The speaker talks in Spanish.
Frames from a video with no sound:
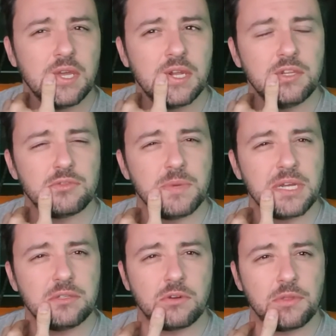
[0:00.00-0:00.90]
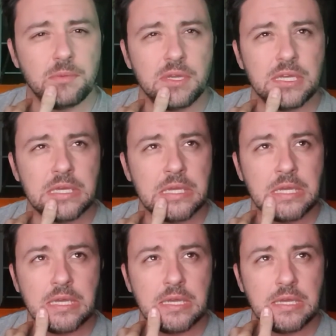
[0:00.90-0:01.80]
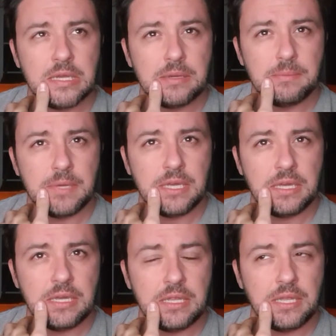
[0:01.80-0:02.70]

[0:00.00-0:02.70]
En el 2014 me, me